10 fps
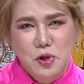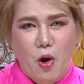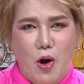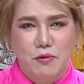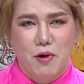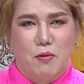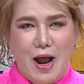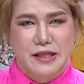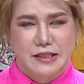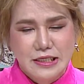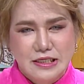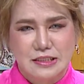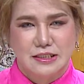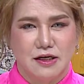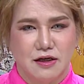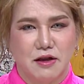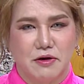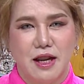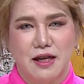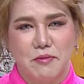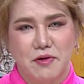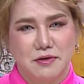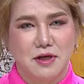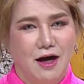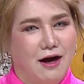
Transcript: น้อยกว่าวัยที่จริง ๆ แล้วเนี้ยเราเขา